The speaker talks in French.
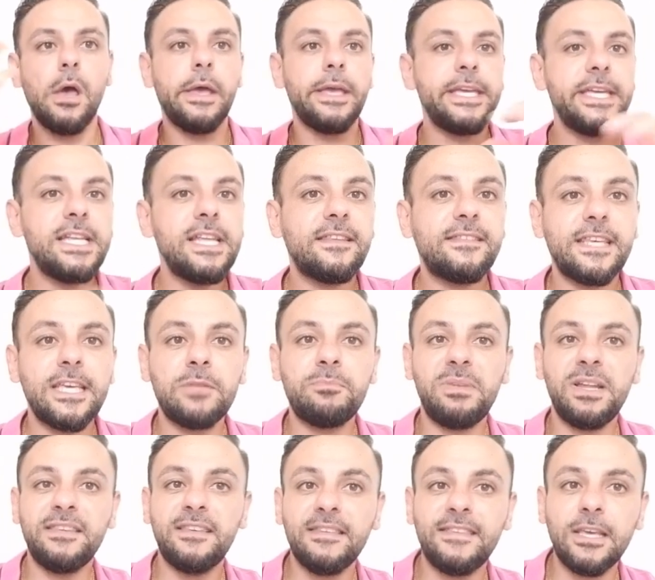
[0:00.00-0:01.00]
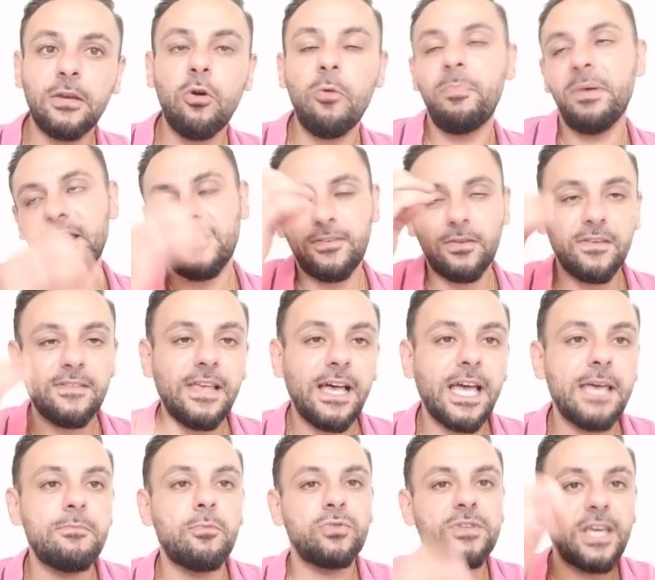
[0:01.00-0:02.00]
Il essayait de placer ses copains sans
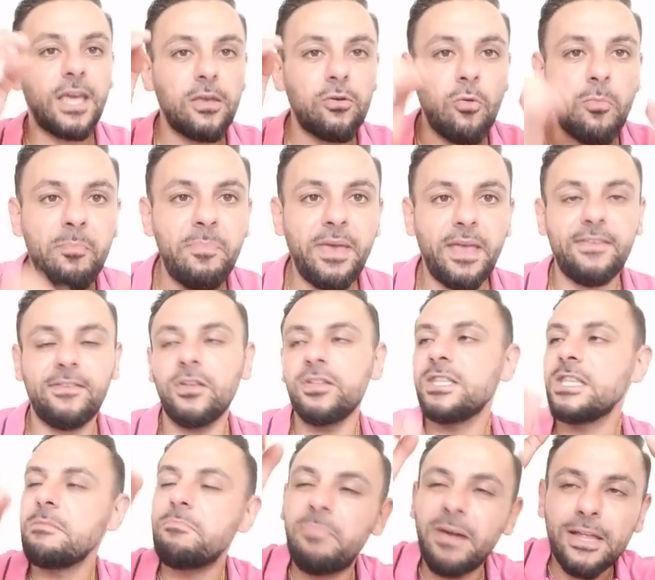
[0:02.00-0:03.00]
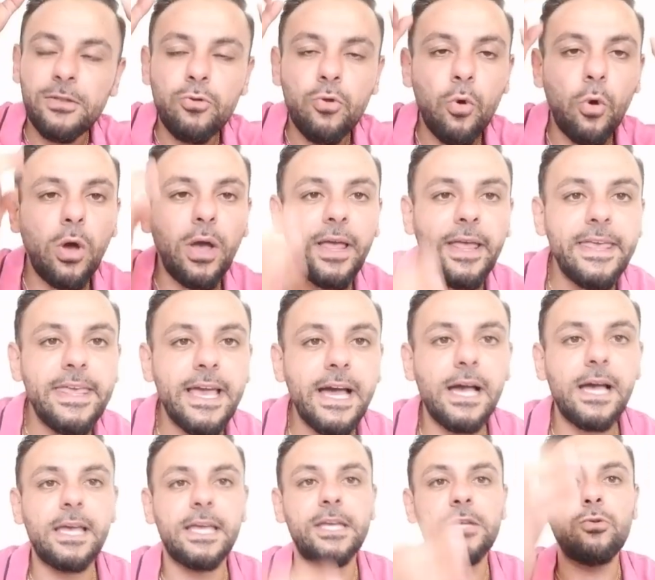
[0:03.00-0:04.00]
arrêt, mais on dirait que personne n'y panne
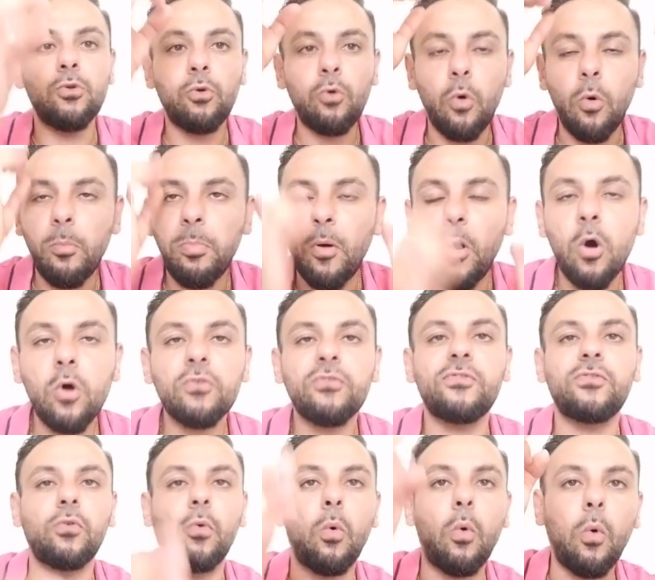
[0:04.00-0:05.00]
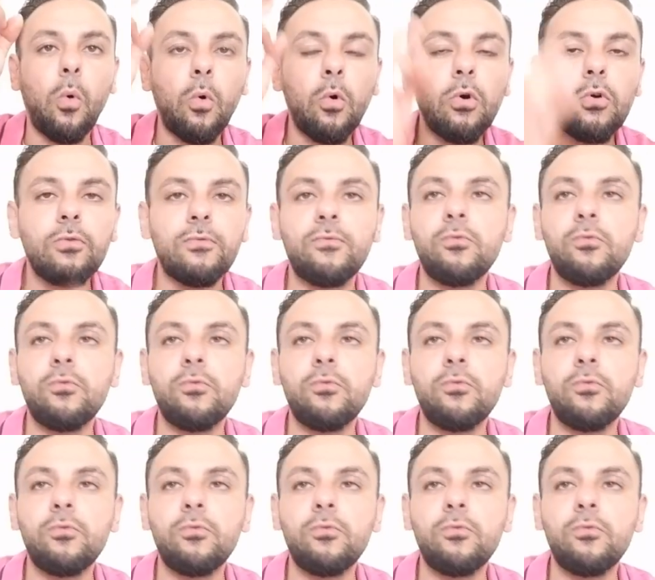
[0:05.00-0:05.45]
rien et ne comprend son rôle.